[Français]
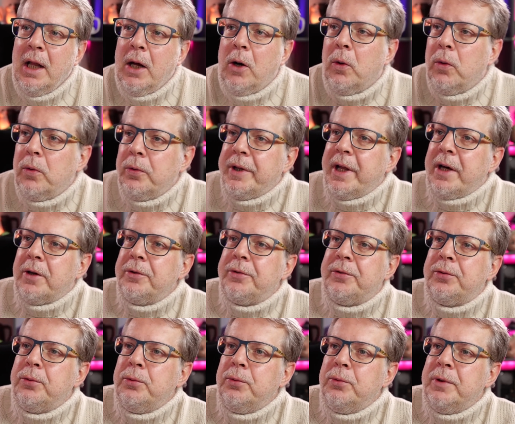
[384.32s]
On a
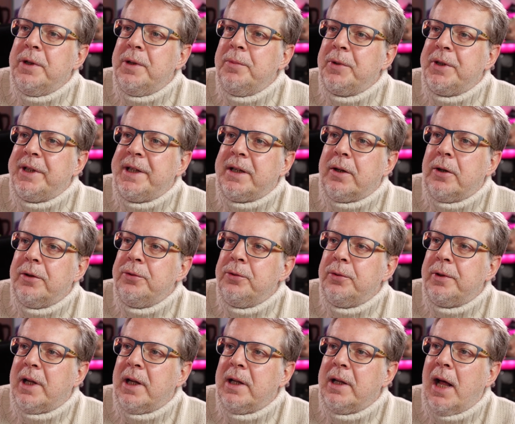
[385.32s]
reçu une émoticône du
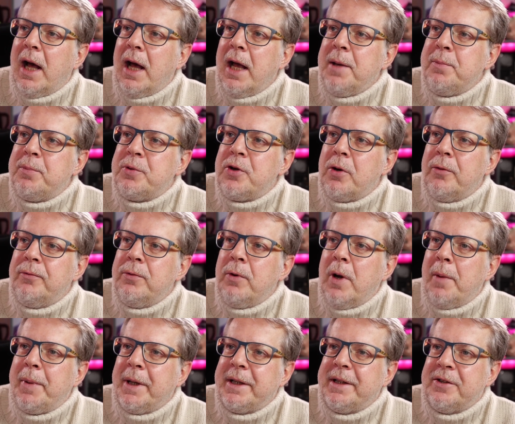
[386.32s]
train de la hype, je vous
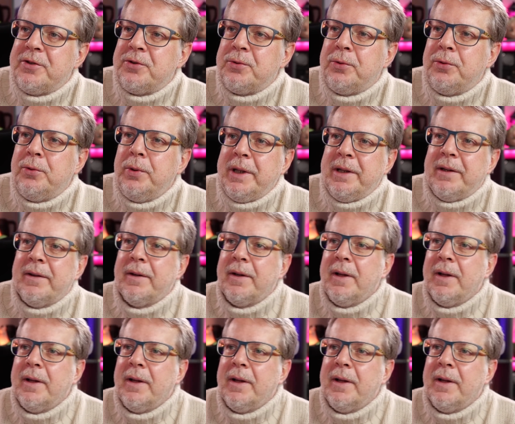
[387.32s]
la partage tout de suite.